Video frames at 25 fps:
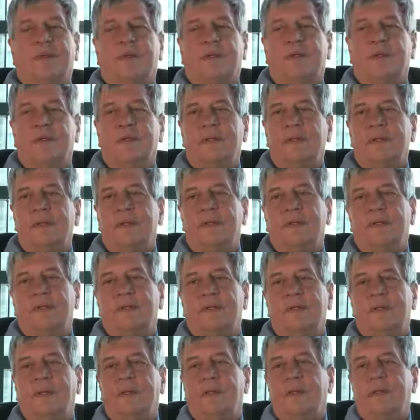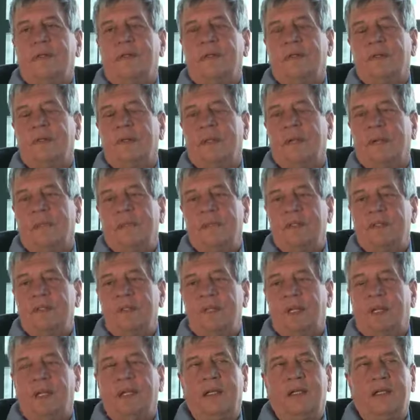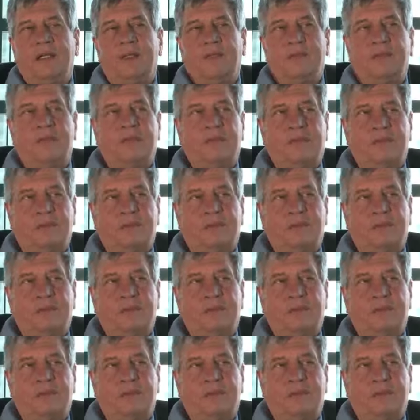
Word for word: Äh, dann äh, kann man sich eigentlich nur